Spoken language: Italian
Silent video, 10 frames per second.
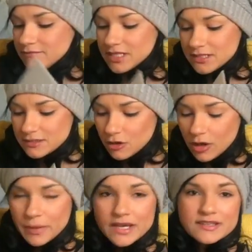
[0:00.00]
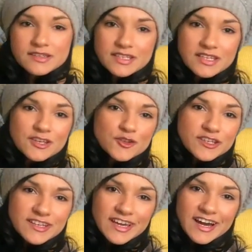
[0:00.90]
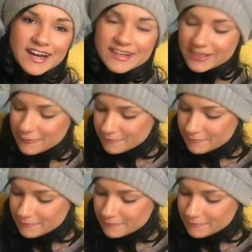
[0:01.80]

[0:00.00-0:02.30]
mi si sono aperti i cereali.